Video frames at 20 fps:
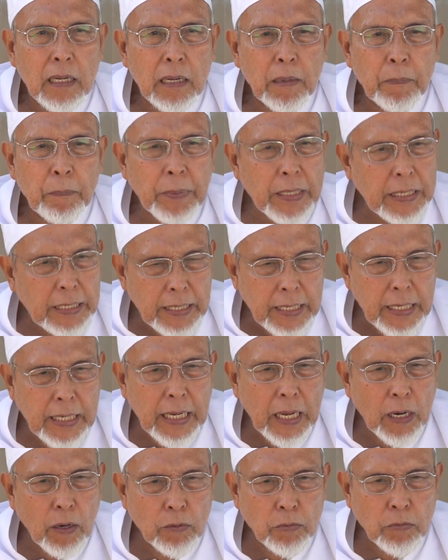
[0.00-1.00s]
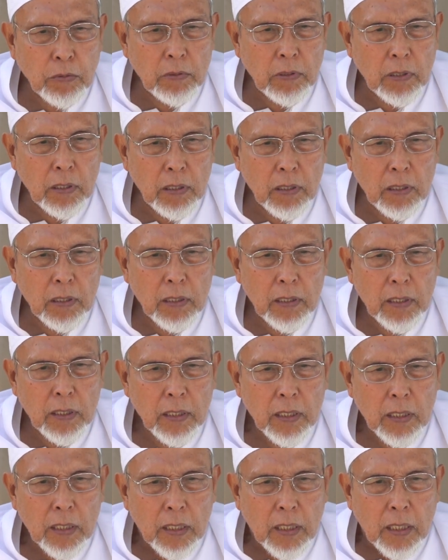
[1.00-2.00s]
pendidikan Rasulullah.
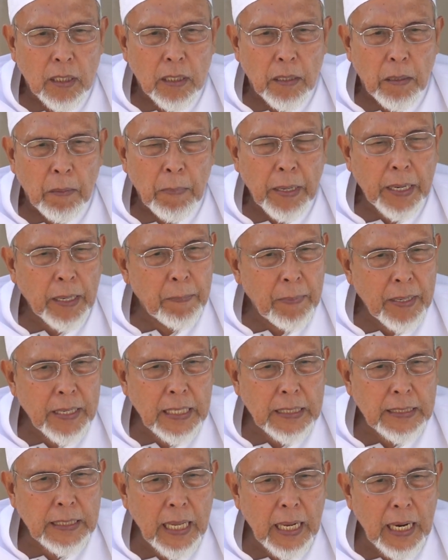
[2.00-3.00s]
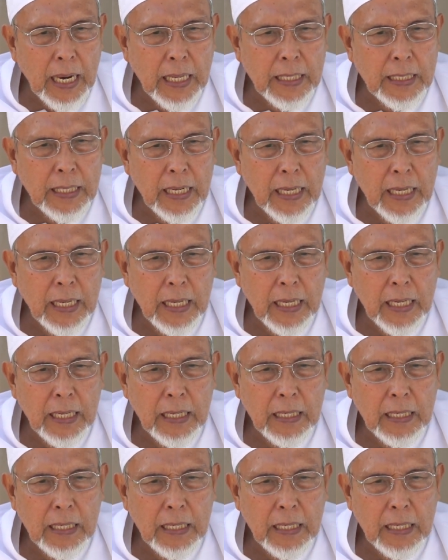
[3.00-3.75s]
Bagaimana caranya